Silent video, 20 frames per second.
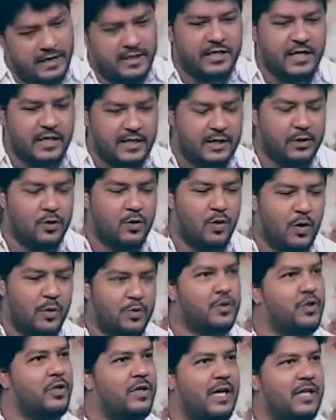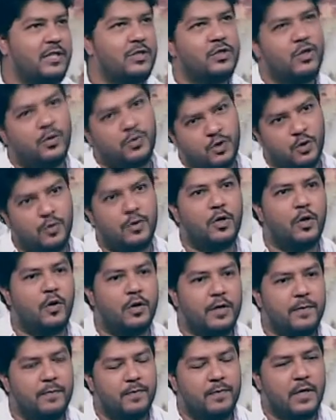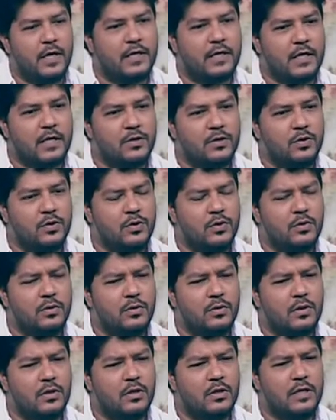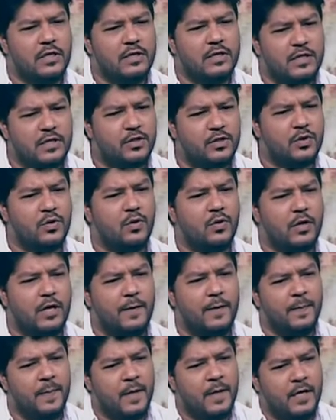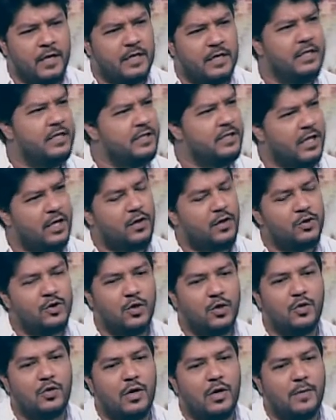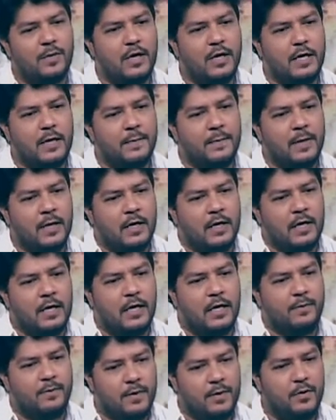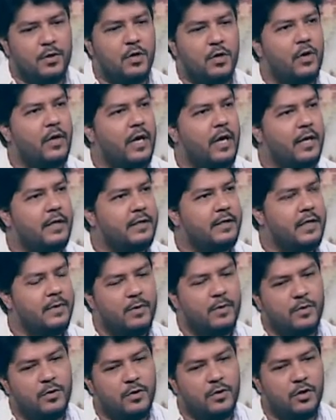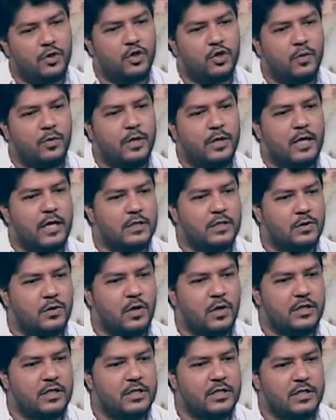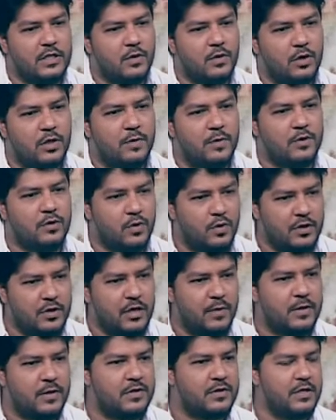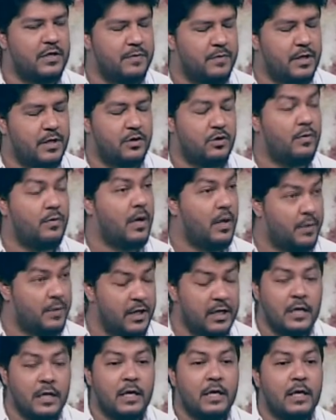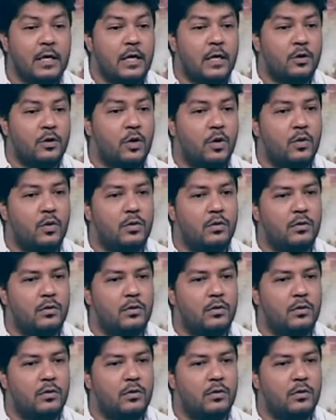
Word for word: সেটা তো অবশ্যই কাজ সবসময় করে এটা শুধু ঈদের জন্য না ঈদ ছাড়াও যখন আমরা বিভিন্ন ক্যারেক্টার বিভিন্ন সময়ে কাজ করার চেষ্টা করি বা যখনই আমরা স্ক্রিপ্ট নিয়ে একটু ভাবি তখন